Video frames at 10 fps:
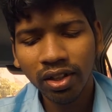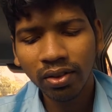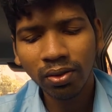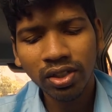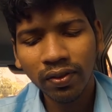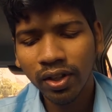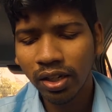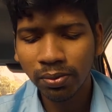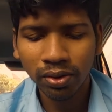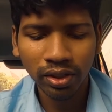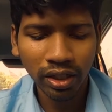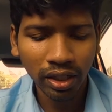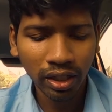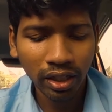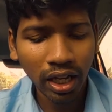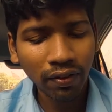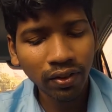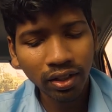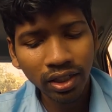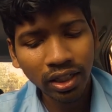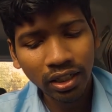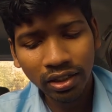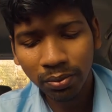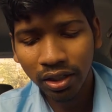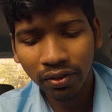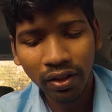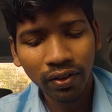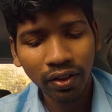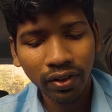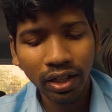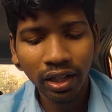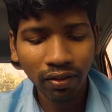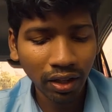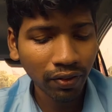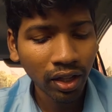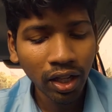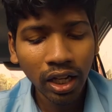த ரூல்ஸ் ஆஃப் கரப்ட் சொசைட்டி தே ஆஃப்டர் ரிஜெக்ட் அக்செப்டட் வே ஆஃப் லைஃப் அண்ட் லீவ் லைஃப்